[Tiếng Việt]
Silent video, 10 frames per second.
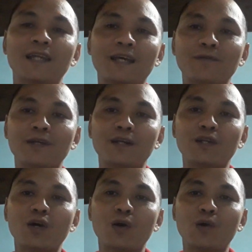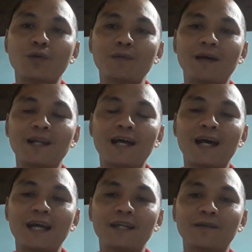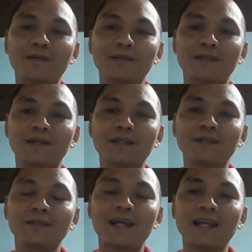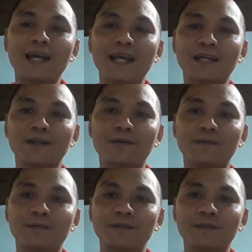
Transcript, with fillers: theo như Indo với Mã Lai nữa những cái nước Thái Lan rồi